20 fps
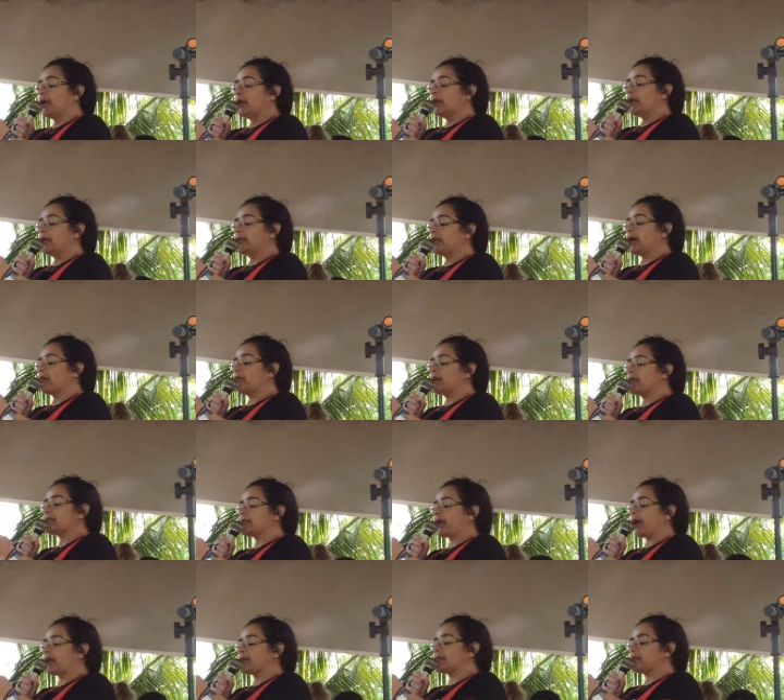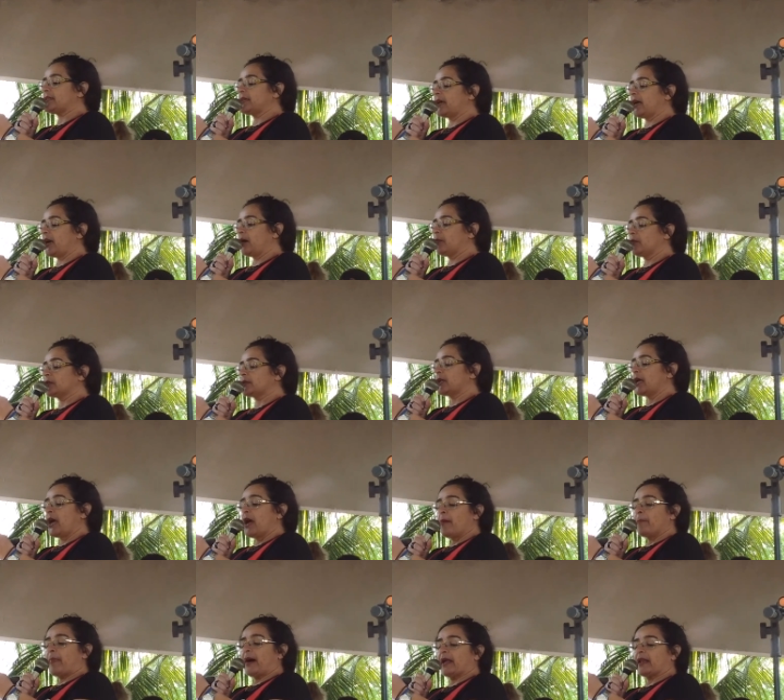E não esqueçamos,
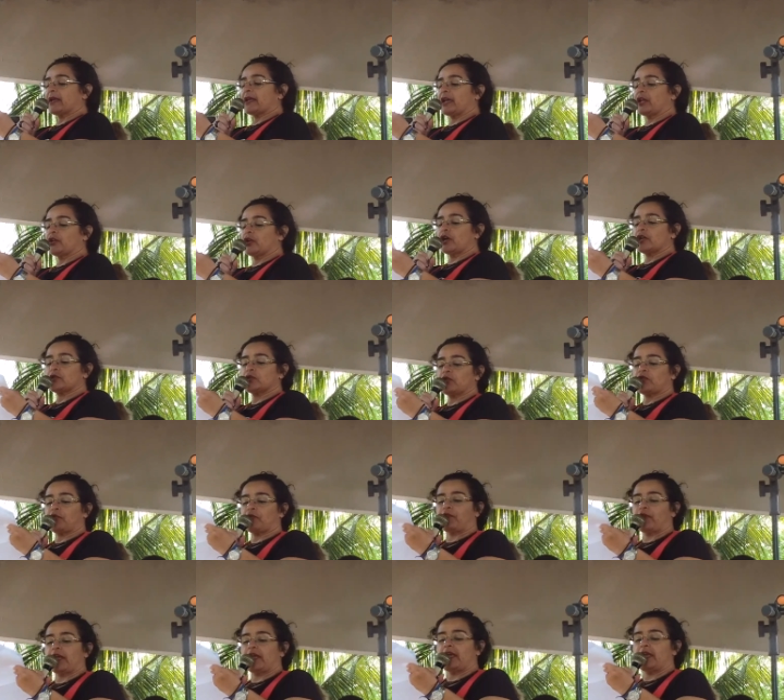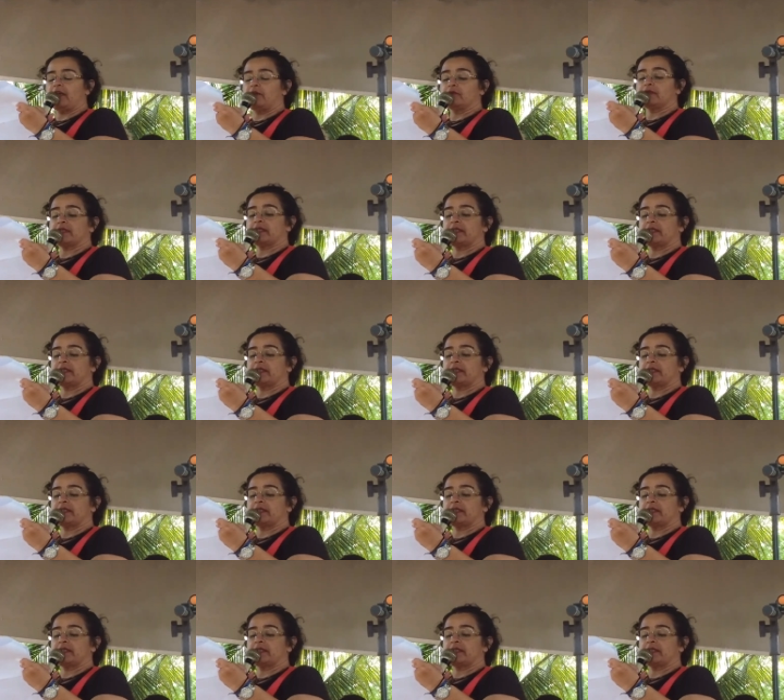para que nossos filhos,